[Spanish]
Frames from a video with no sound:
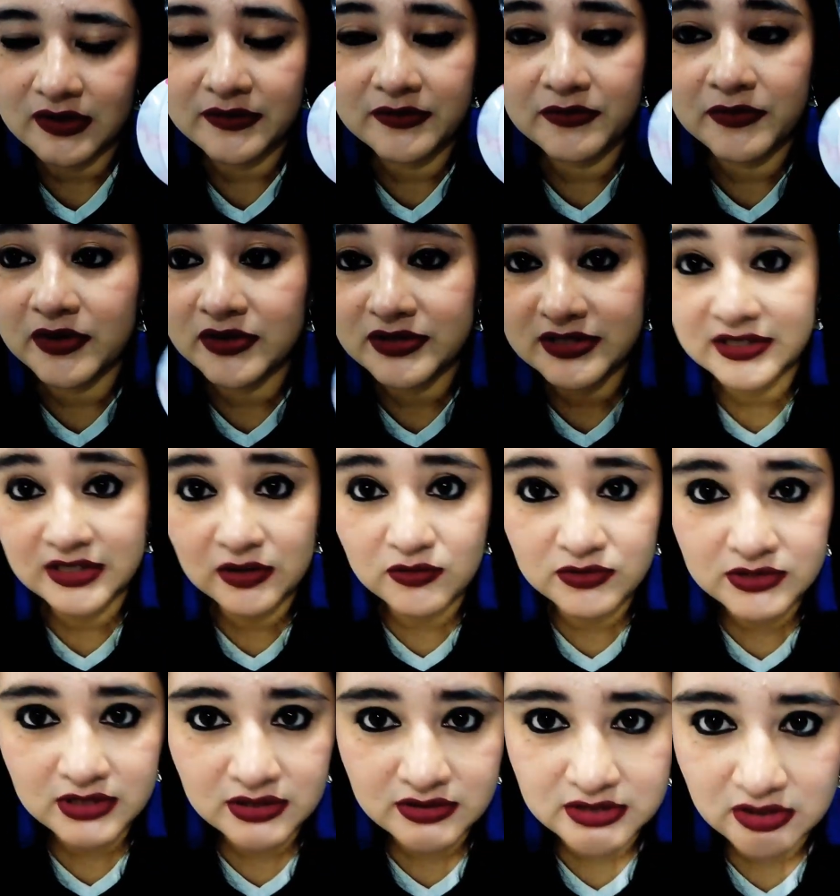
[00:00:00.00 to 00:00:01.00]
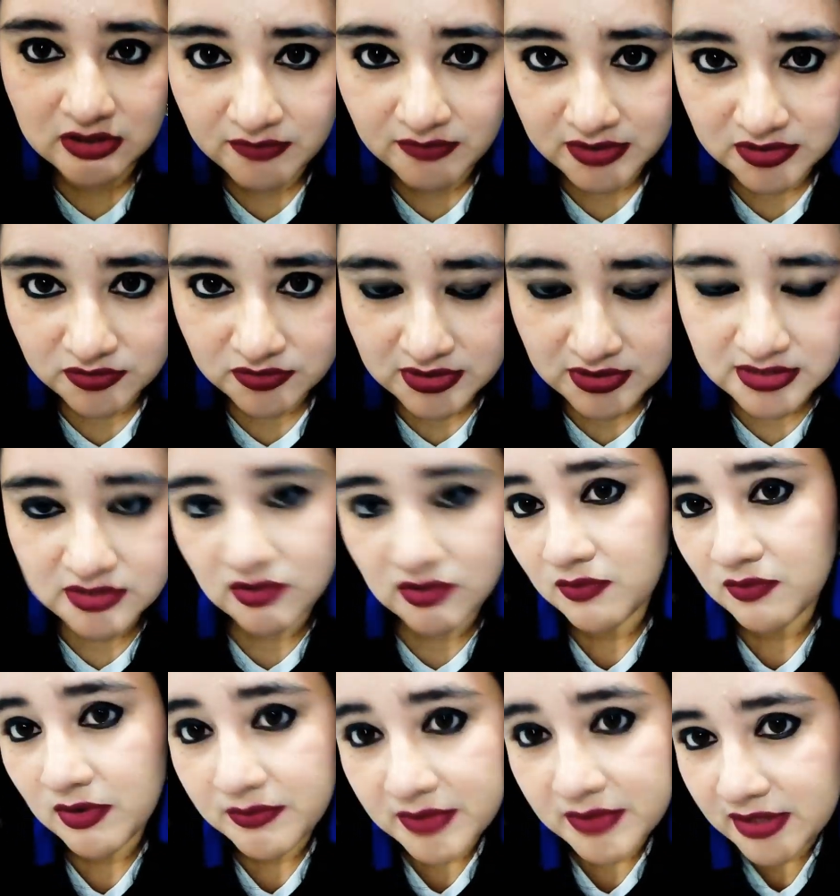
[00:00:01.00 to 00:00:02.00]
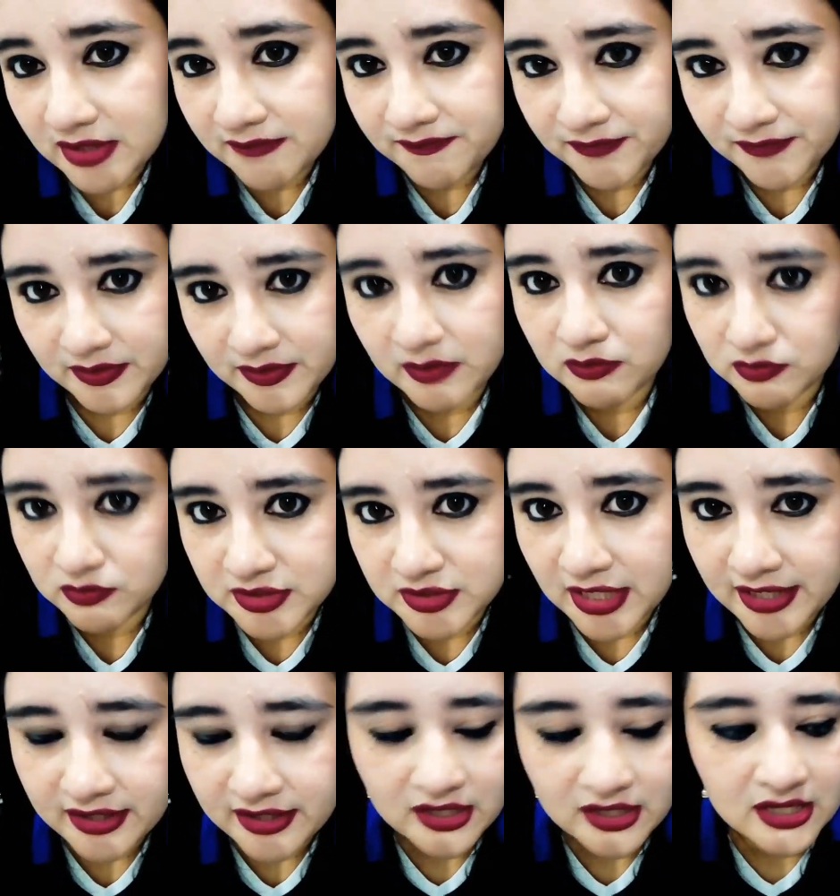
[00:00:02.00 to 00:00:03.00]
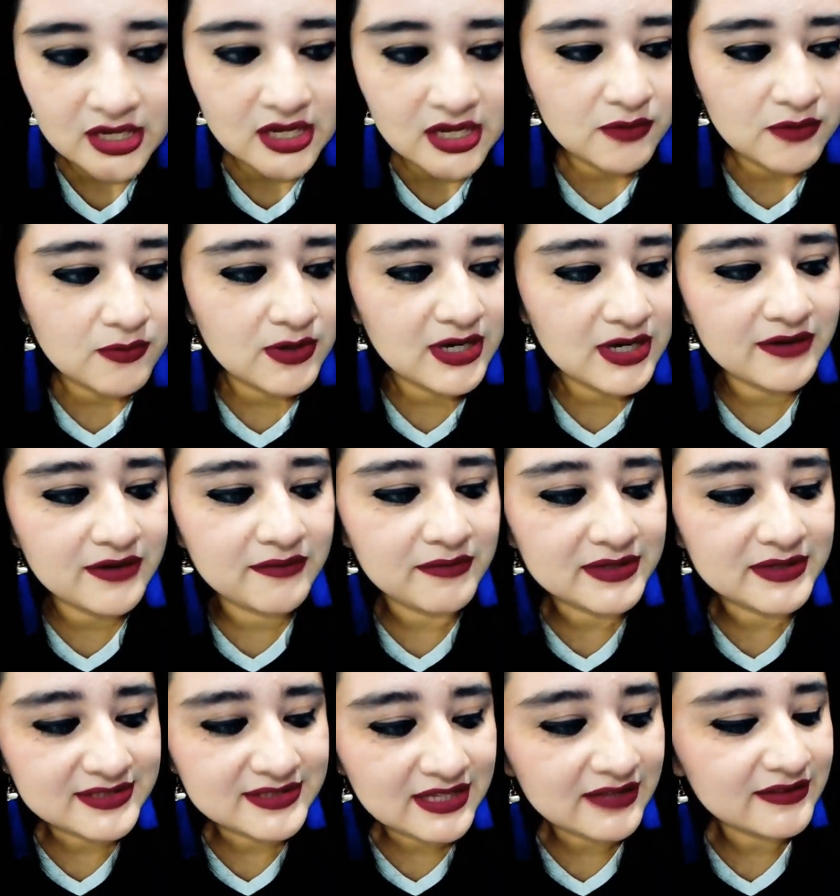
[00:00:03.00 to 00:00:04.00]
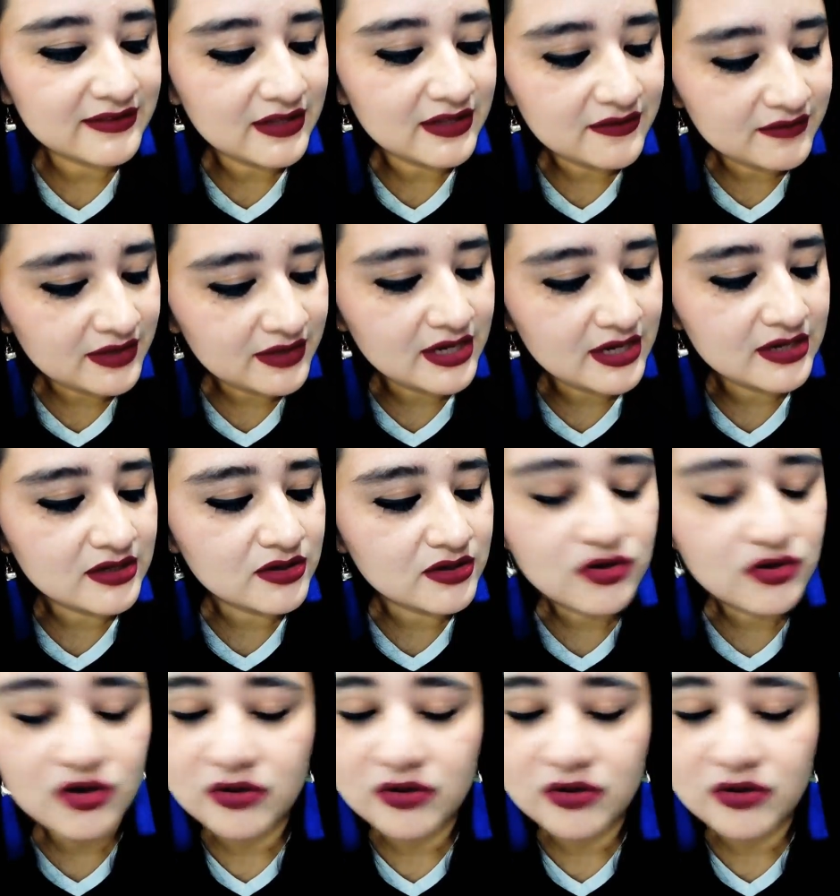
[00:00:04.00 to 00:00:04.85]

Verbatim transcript: A mí, bueno, si te gustan los aromas dulces como a mí, te va a gustar huele bastante bien.